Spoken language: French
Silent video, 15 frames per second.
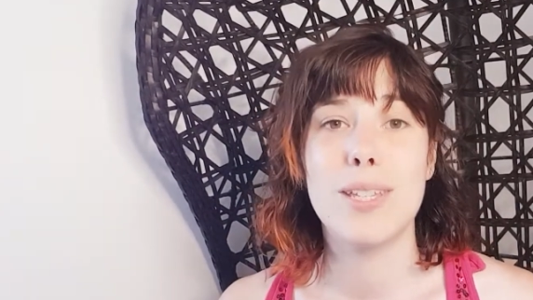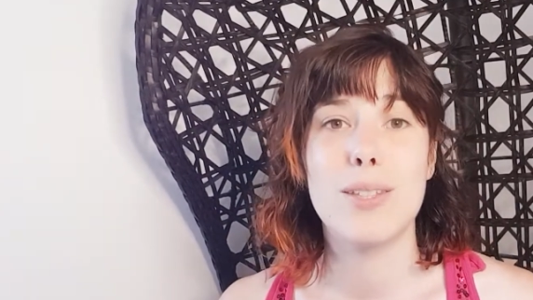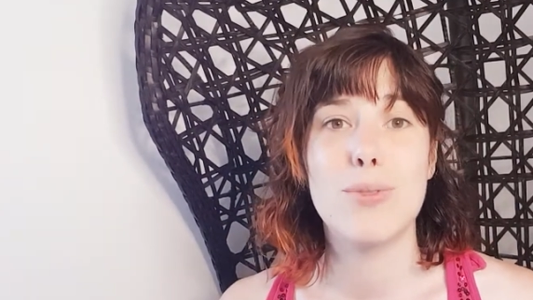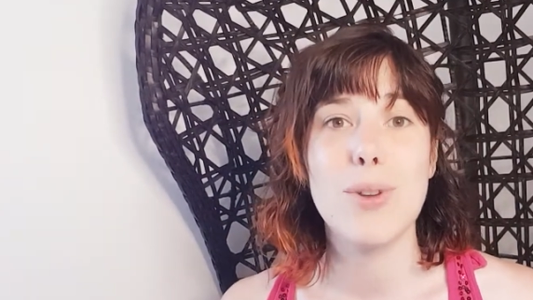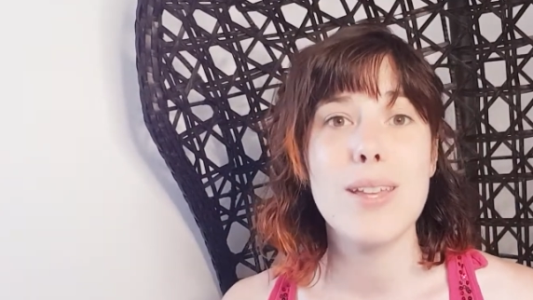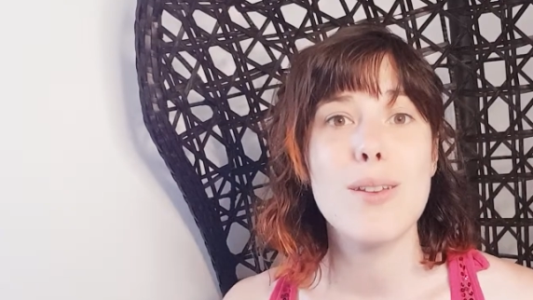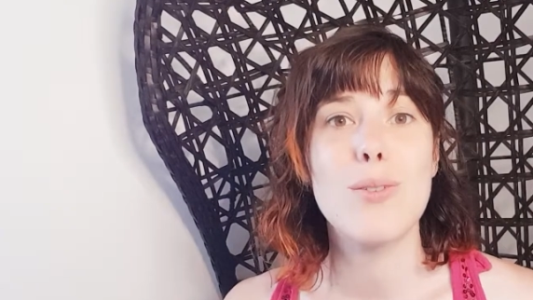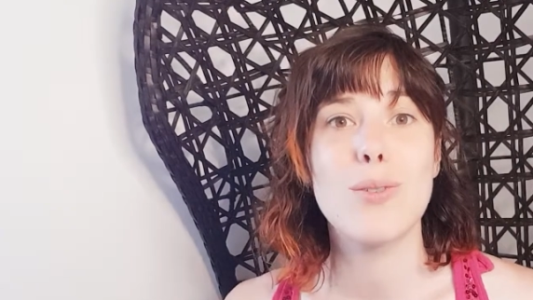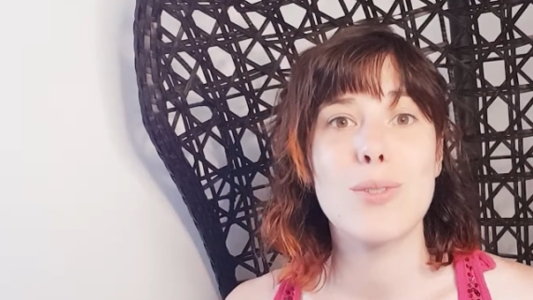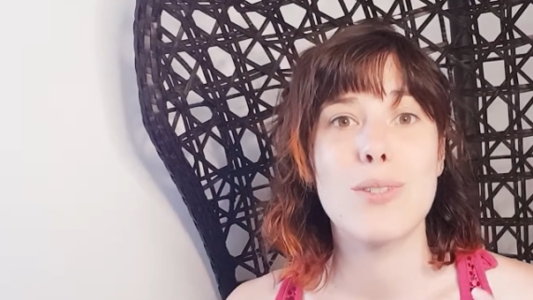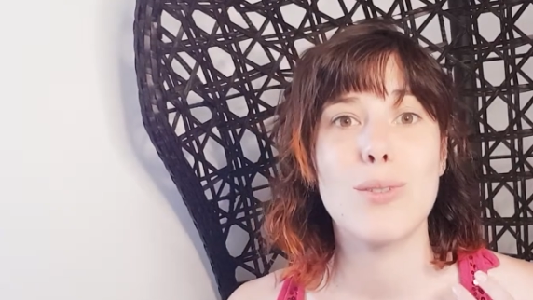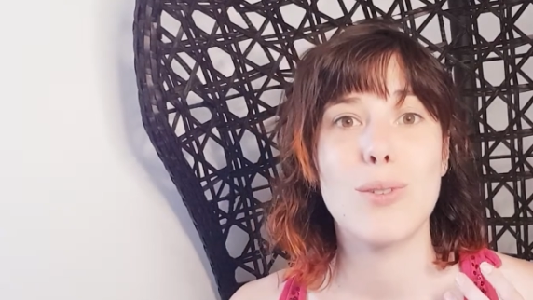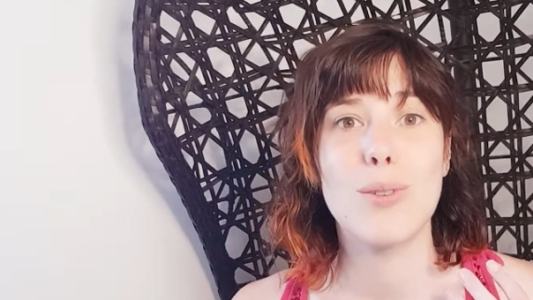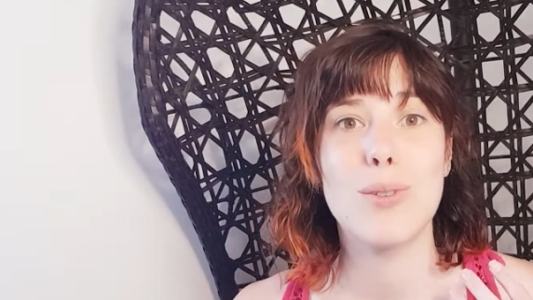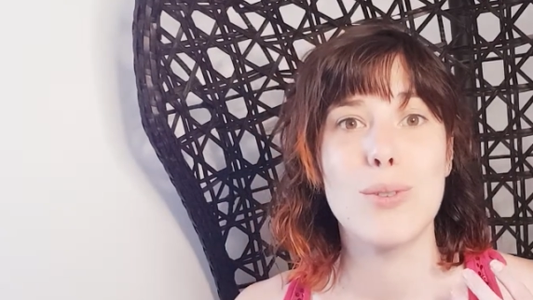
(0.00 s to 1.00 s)
Et toi, en
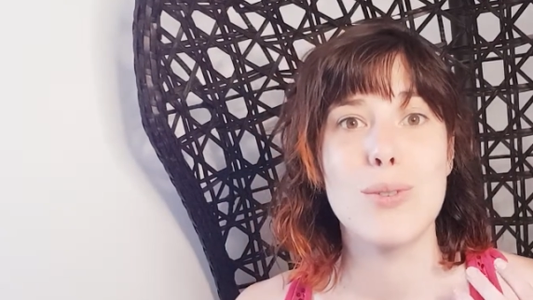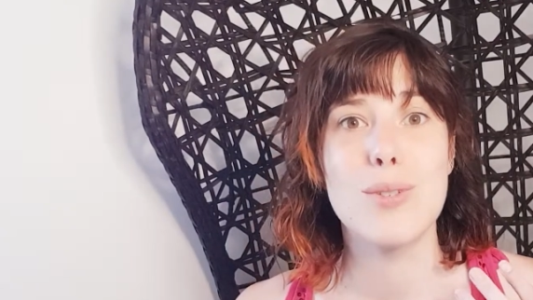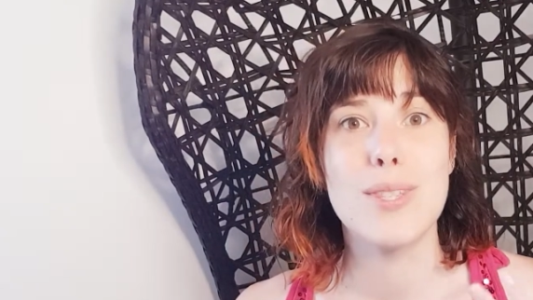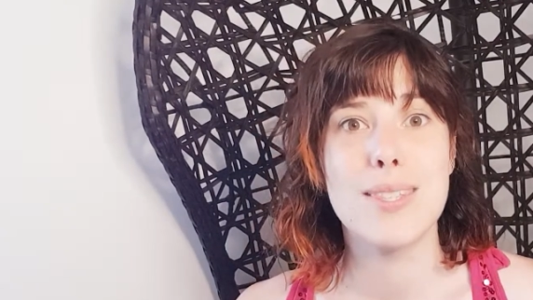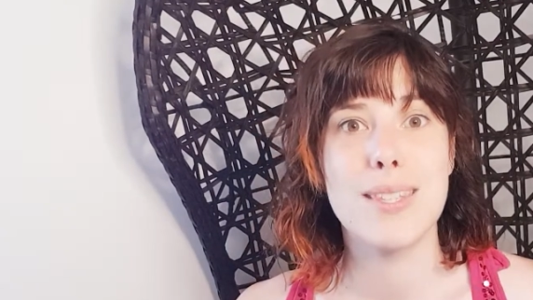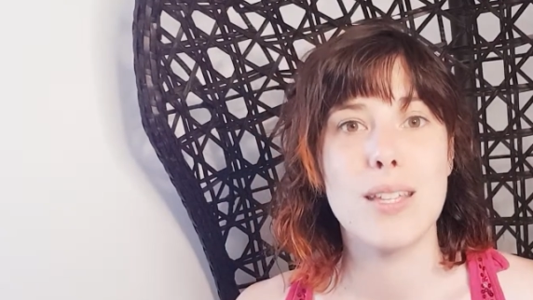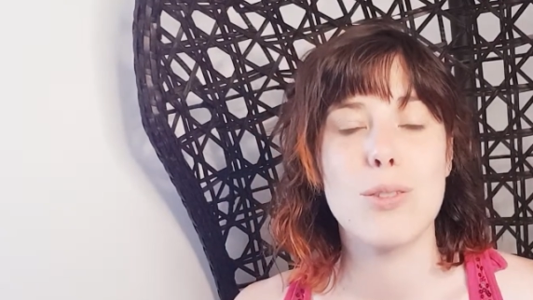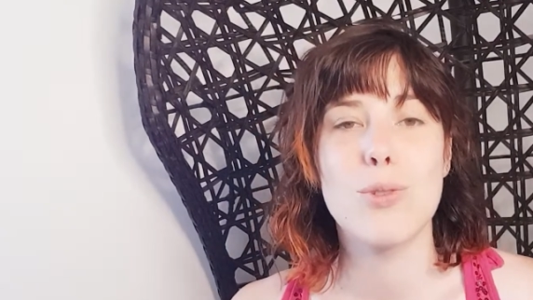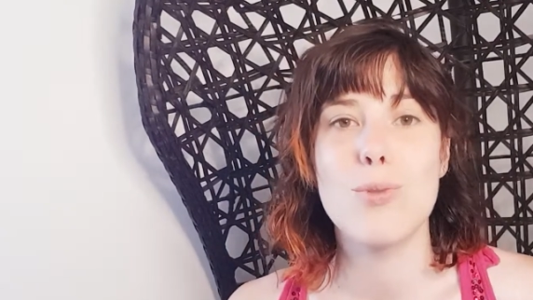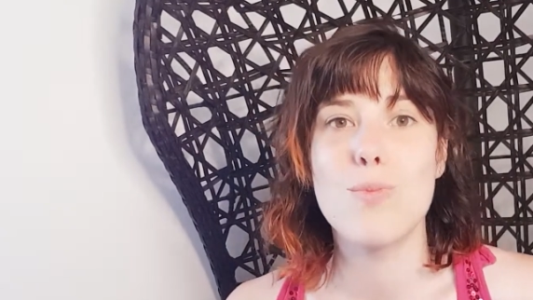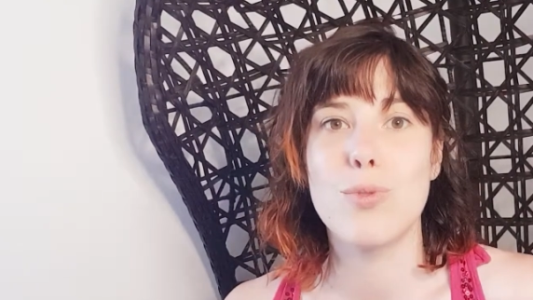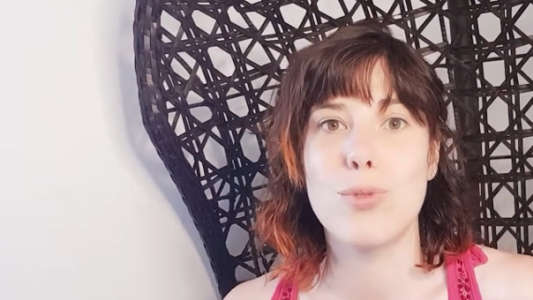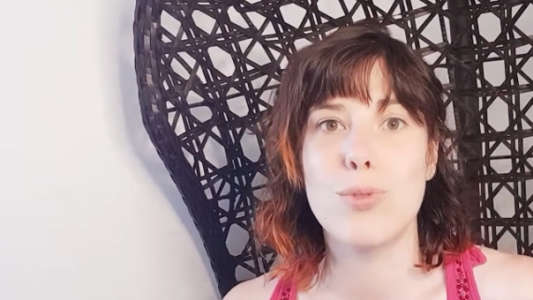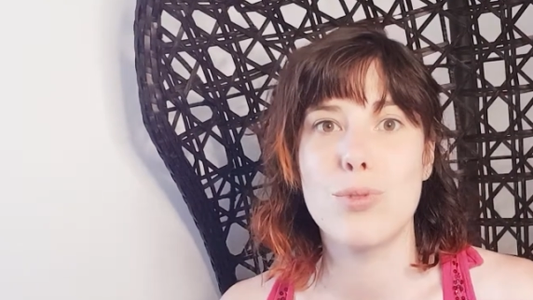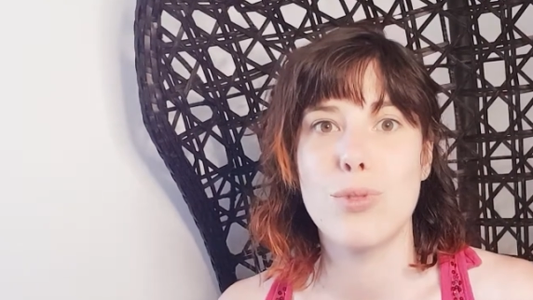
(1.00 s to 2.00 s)
tant que
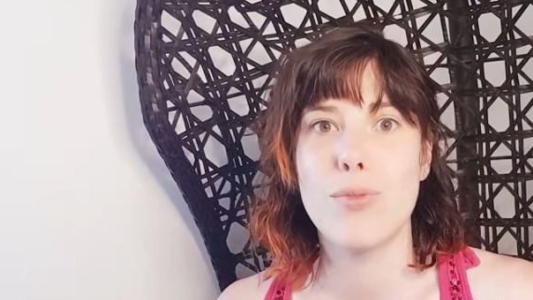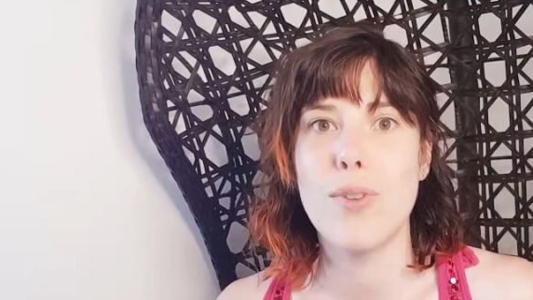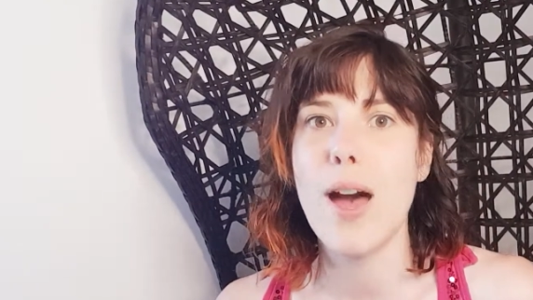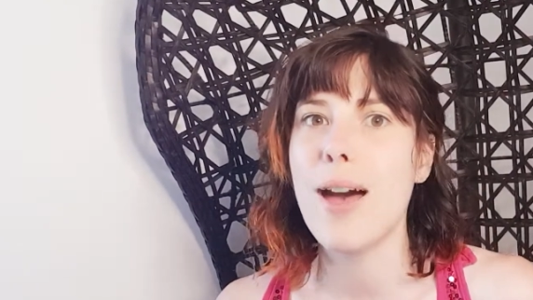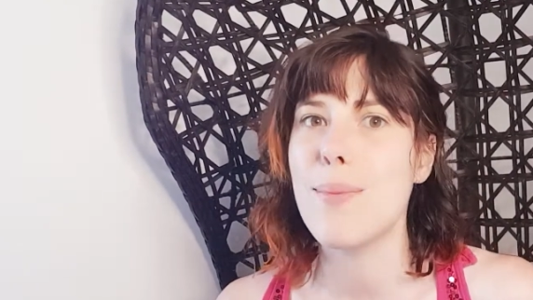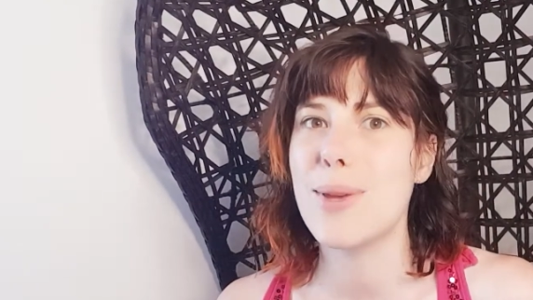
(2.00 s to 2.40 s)
syndrome du sauveur,